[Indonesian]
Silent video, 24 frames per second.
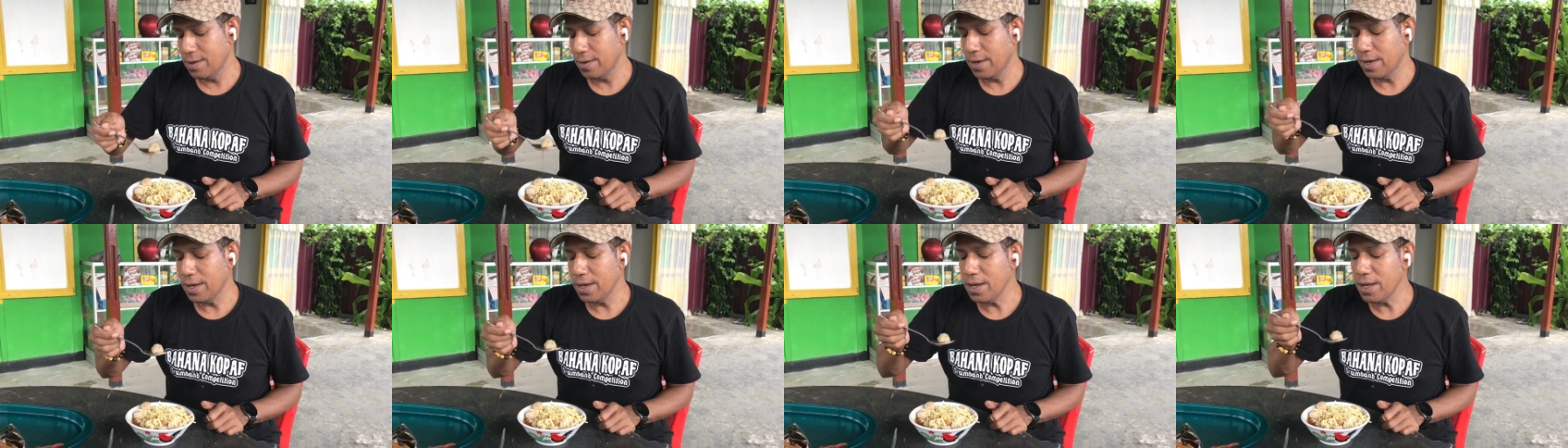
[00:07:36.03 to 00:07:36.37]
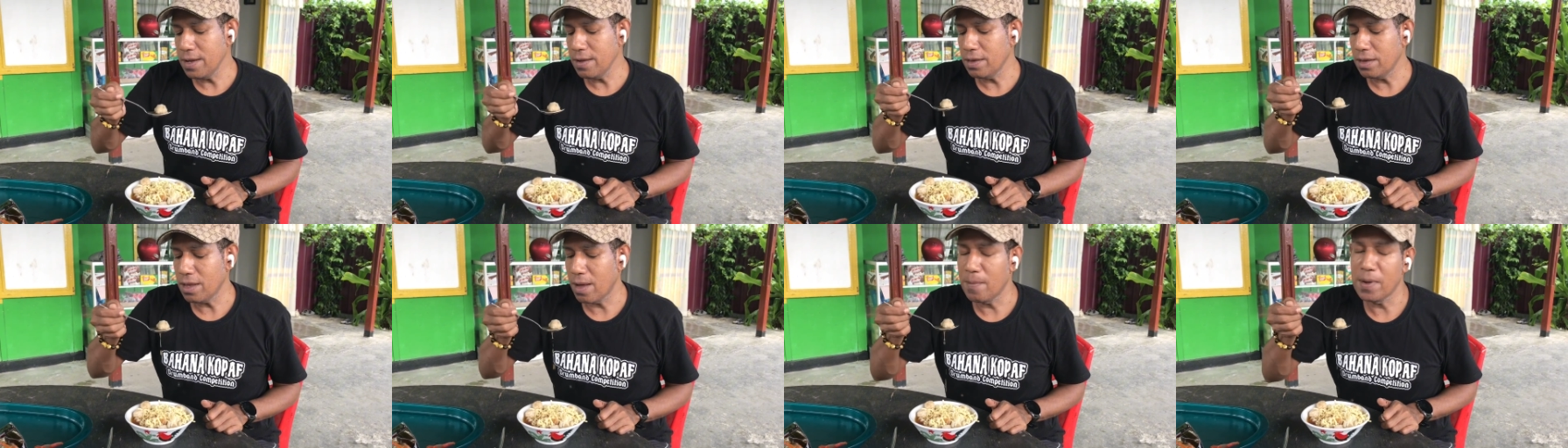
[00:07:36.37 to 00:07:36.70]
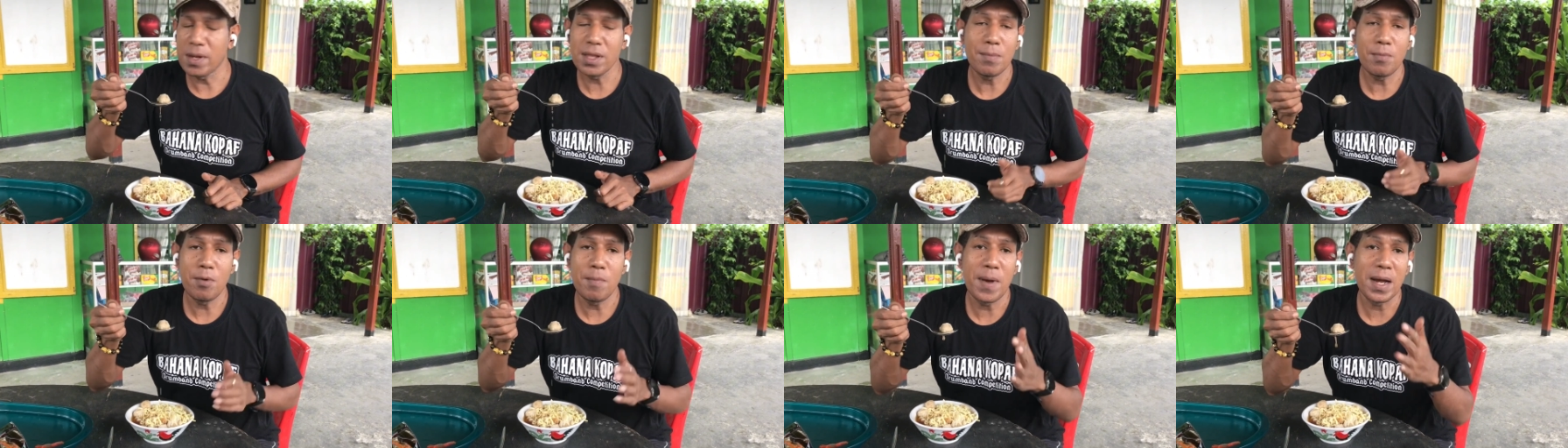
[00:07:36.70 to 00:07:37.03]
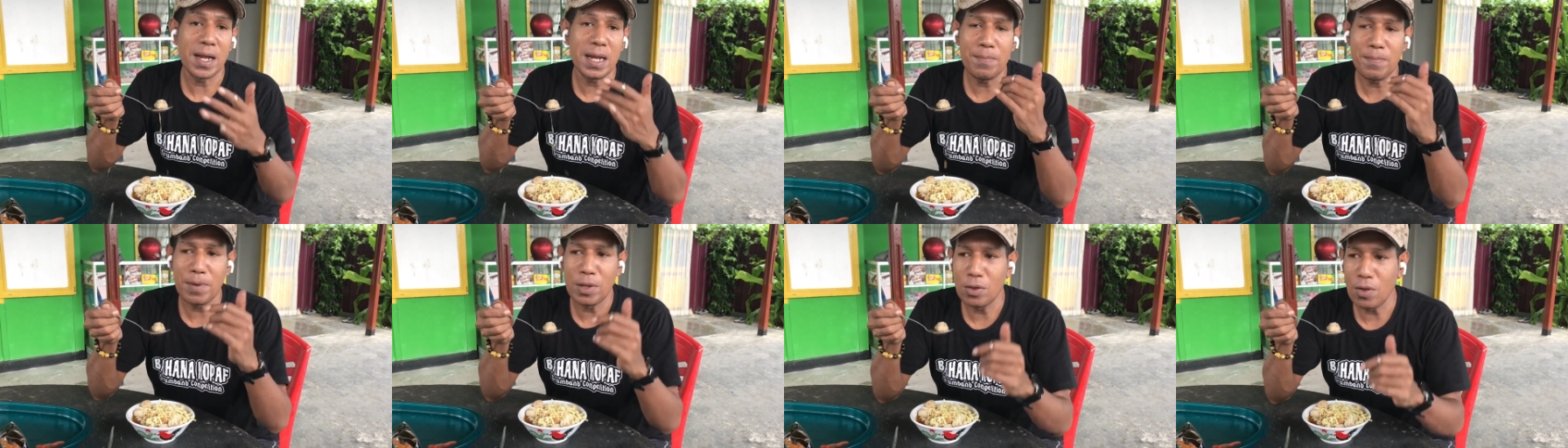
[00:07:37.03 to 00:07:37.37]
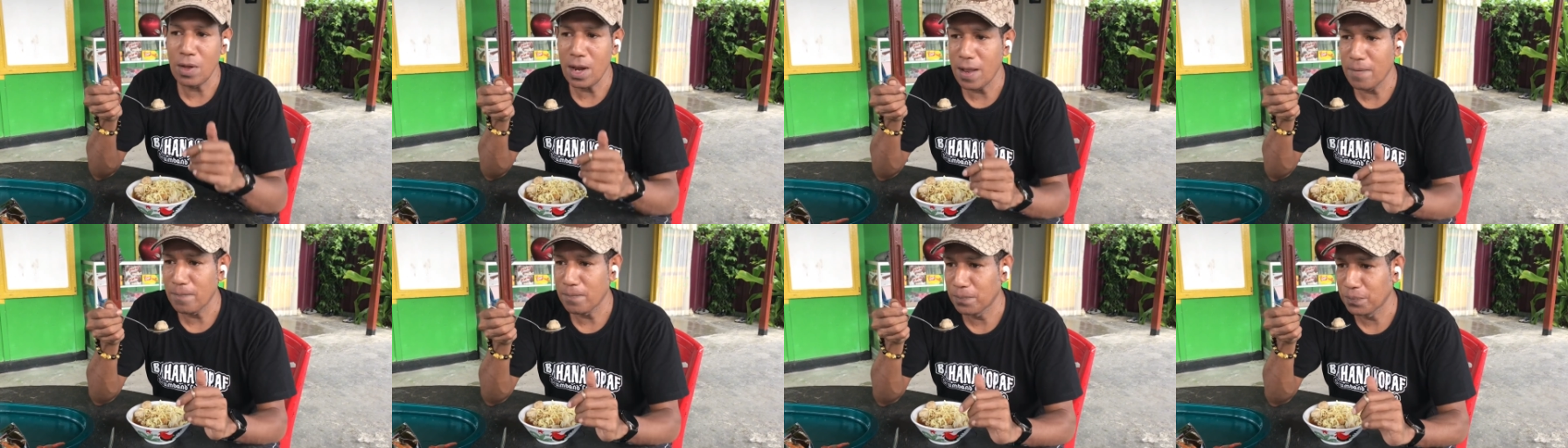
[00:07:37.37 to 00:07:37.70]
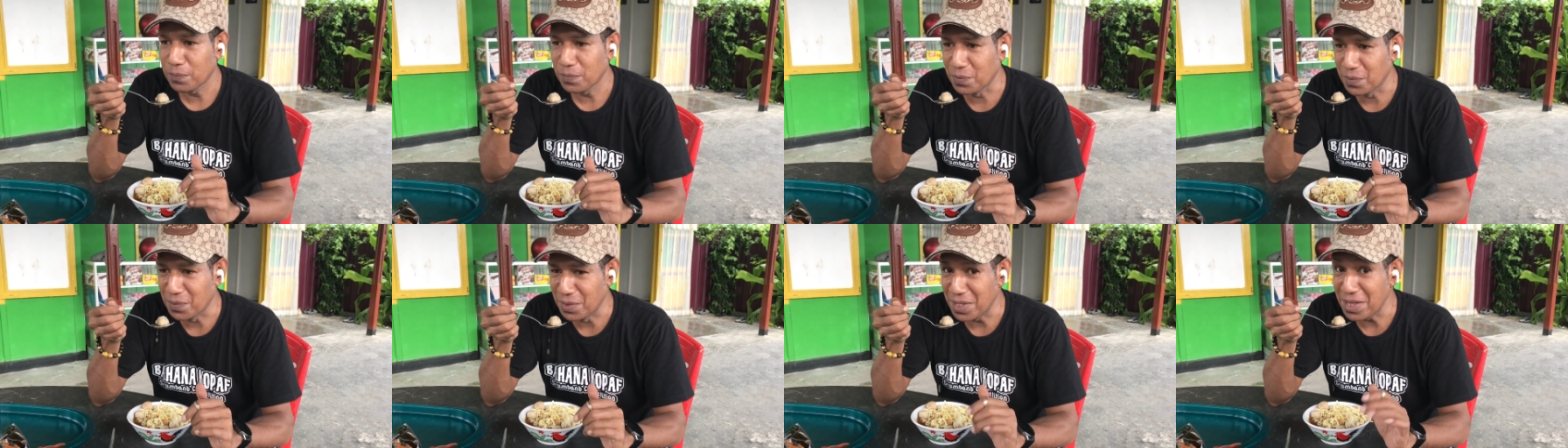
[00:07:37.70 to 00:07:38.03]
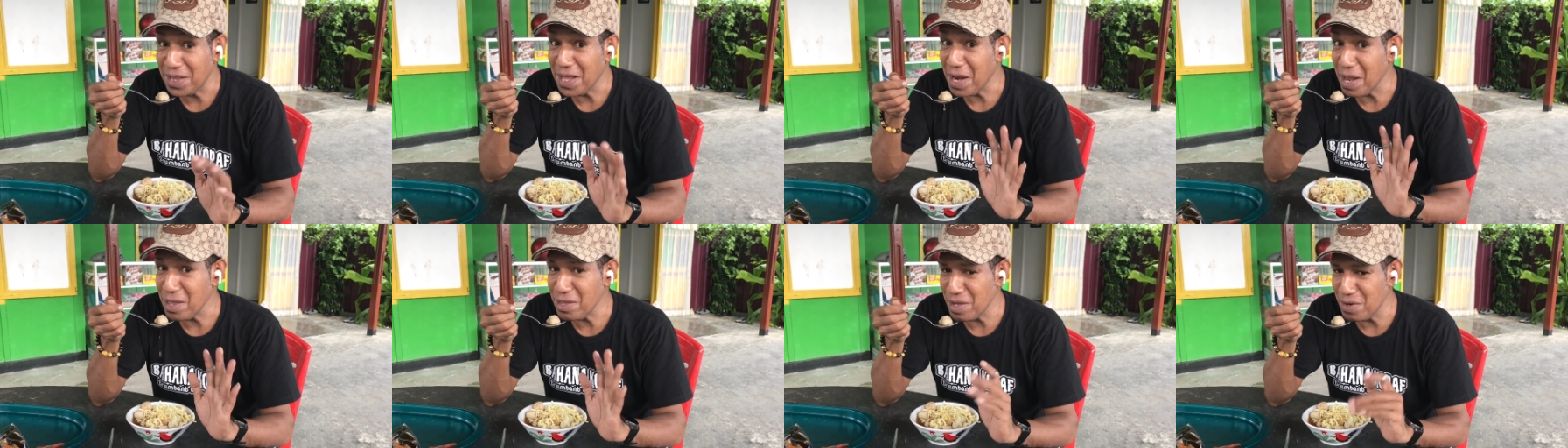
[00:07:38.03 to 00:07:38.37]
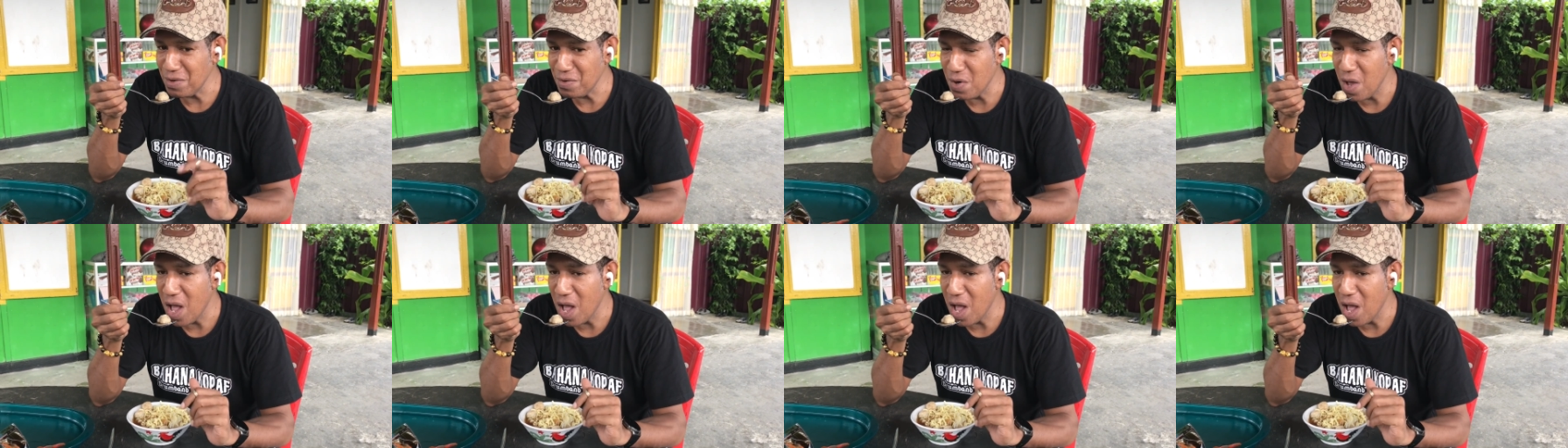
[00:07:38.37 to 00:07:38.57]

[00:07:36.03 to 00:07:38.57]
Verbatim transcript: ini sama sama belum makan pentolan kita rasa dulu